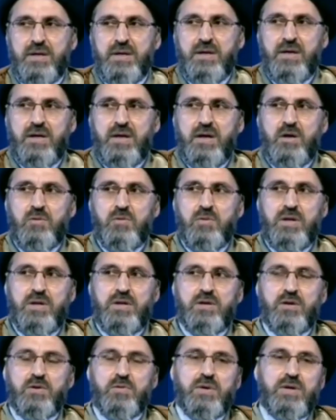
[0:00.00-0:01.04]
أولا
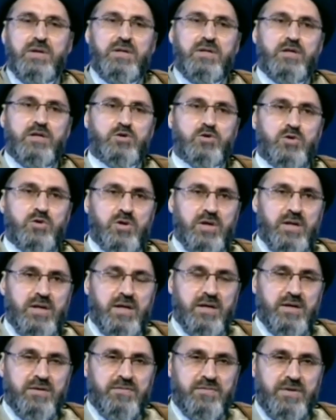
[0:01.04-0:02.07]
إخواني نشكر
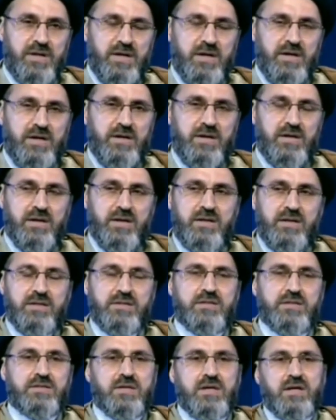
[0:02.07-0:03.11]
الأخ فلاح على
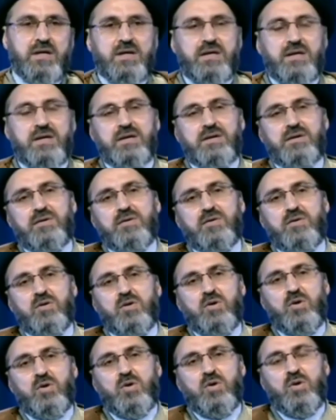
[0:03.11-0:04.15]
اتصاله
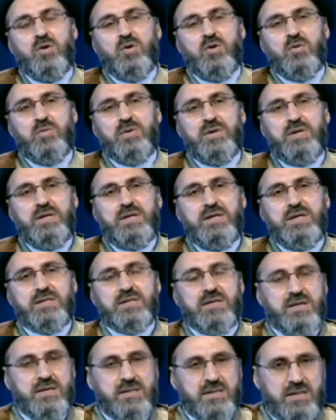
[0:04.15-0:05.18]

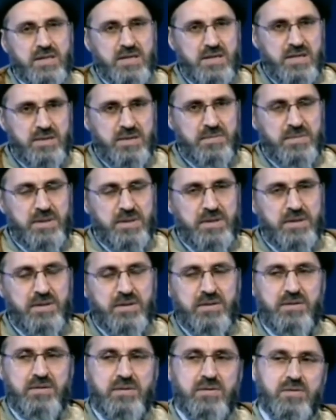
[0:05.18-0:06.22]
ونيته الطيبة
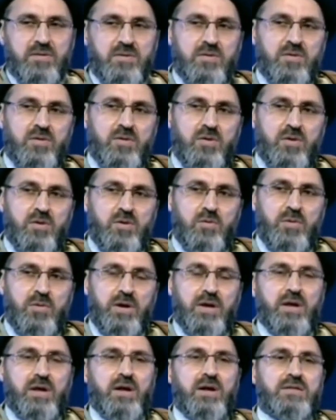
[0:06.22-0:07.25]

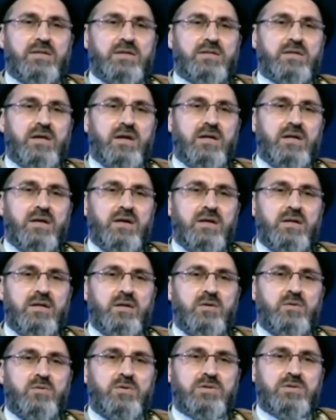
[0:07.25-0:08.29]
وإرادته على
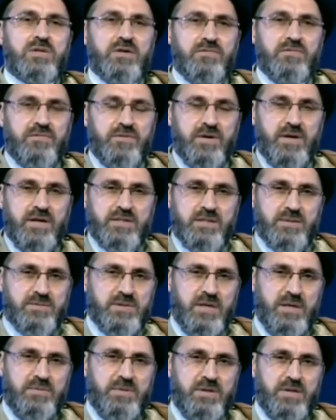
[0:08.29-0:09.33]
أنه يصفي حسب
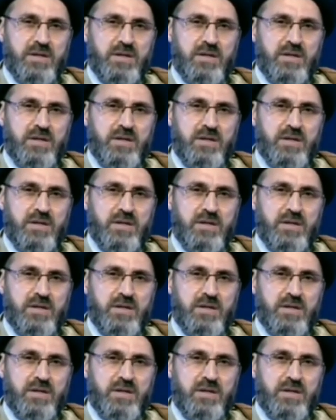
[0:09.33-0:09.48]
تعبيره